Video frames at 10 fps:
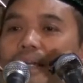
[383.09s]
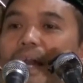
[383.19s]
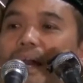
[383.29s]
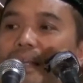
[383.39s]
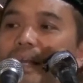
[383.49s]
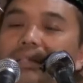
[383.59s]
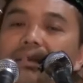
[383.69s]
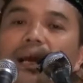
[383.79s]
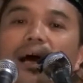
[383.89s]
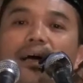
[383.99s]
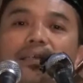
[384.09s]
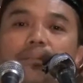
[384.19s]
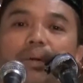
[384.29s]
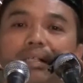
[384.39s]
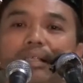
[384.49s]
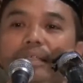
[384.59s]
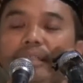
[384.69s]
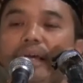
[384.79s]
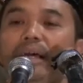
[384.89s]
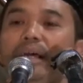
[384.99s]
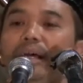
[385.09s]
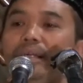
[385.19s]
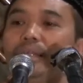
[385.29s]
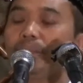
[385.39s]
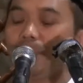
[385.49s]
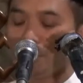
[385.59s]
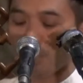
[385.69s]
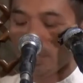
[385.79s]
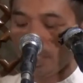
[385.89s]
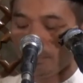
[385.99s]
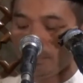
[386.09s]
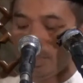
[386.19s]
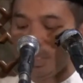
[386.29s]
kana telah ada baginya Nabi Ibrahim